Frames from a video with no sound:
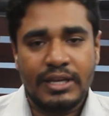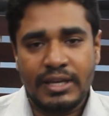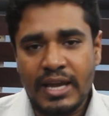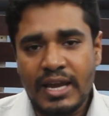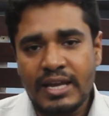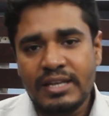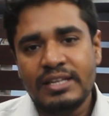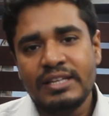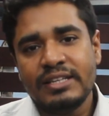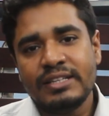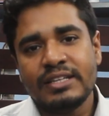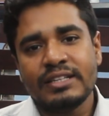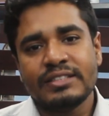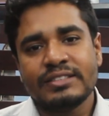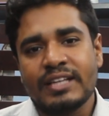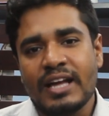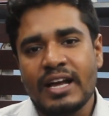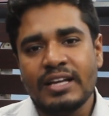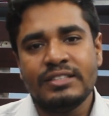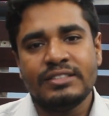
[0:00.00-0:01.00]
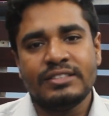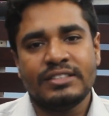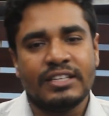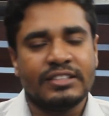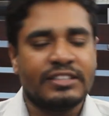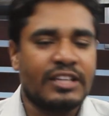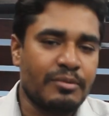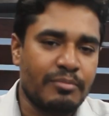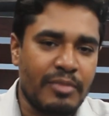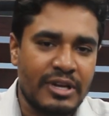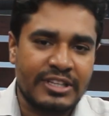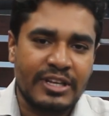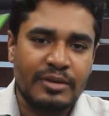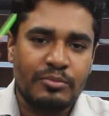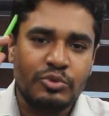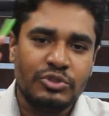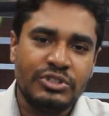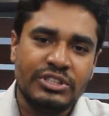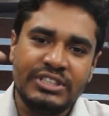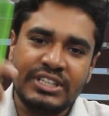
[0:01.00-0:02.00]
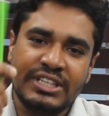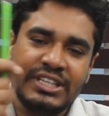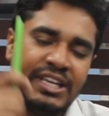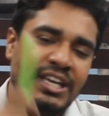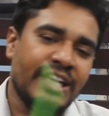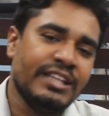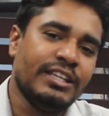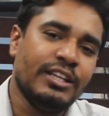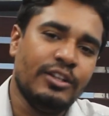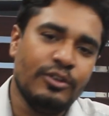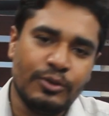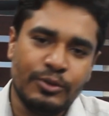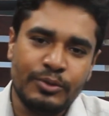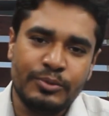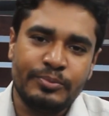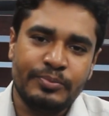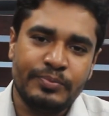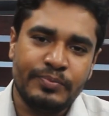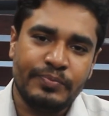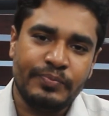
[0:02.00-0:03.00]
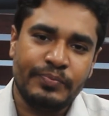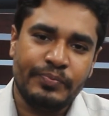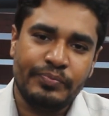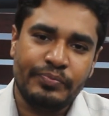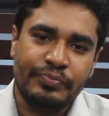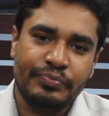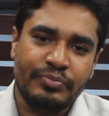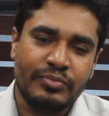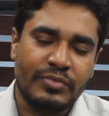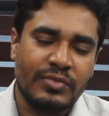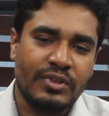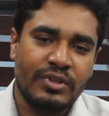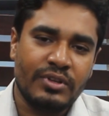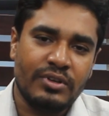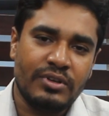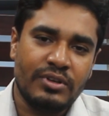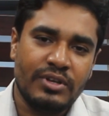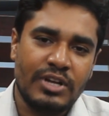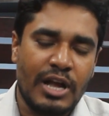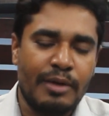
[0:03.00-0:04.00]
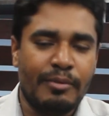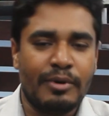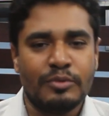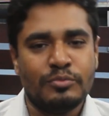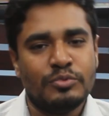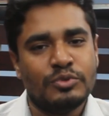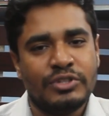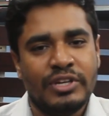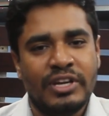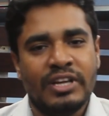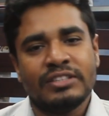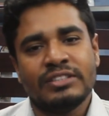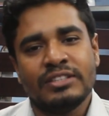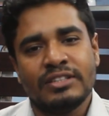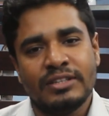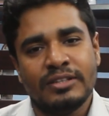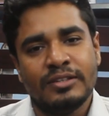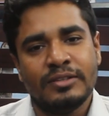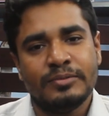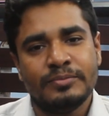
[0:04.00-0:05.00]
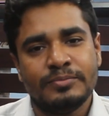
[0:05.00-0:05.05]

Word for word: এই লিঙ্গের সাইজটা তার মাথার মধ্যে যে কে দিল আমার বুঝে আসে না